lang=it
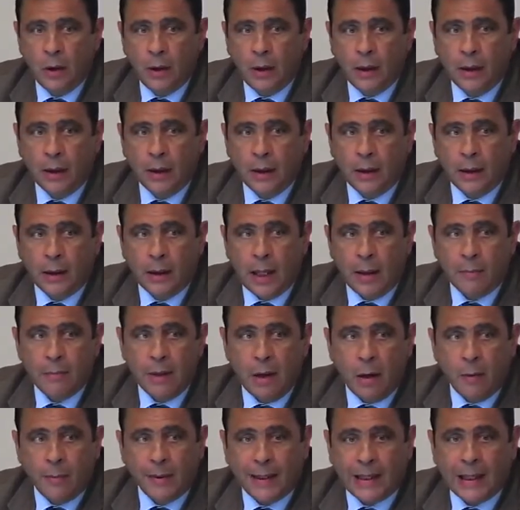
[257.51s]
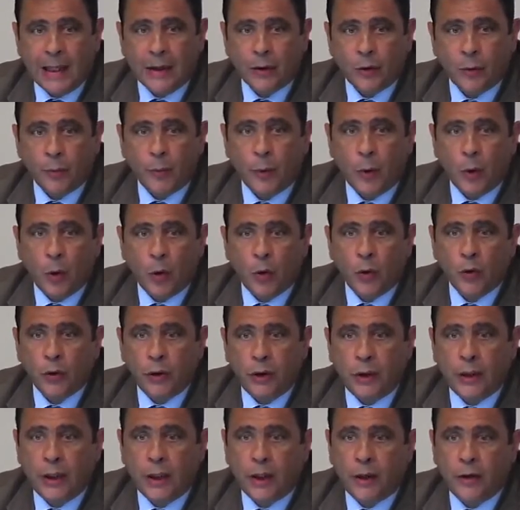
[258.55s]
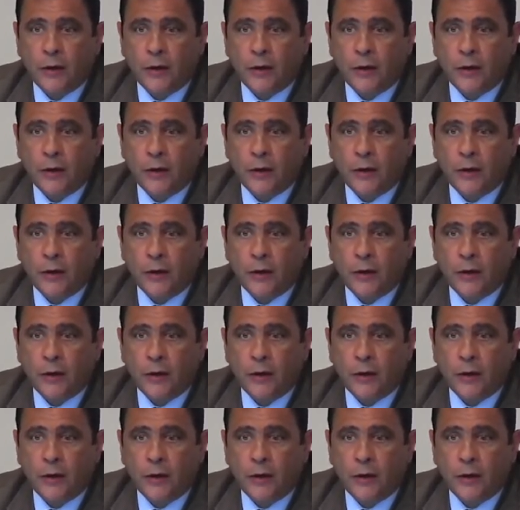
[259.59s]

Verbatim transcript: eh, abbiamo parlato poco di che